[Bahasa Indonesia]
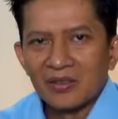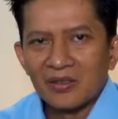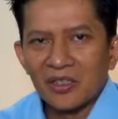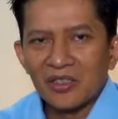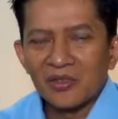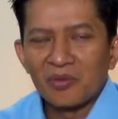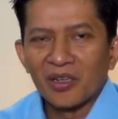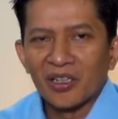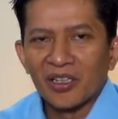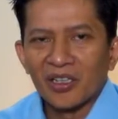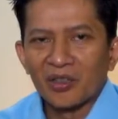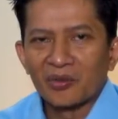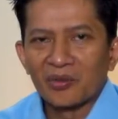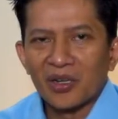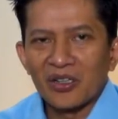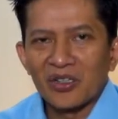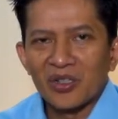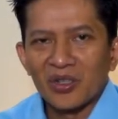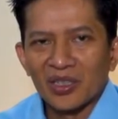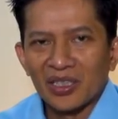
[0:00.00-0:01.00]
Saya sebagai
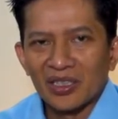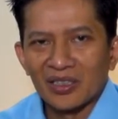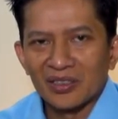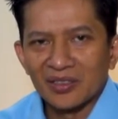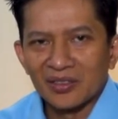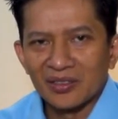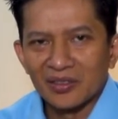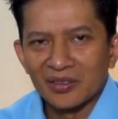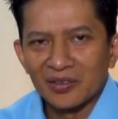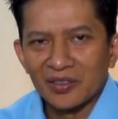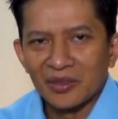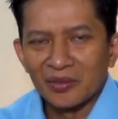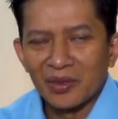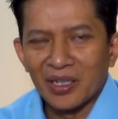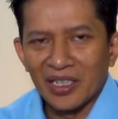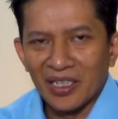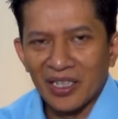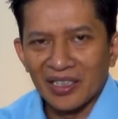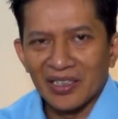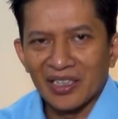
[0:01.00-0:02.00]
operasional di
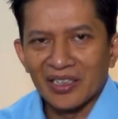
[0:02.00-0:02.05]
Pangeran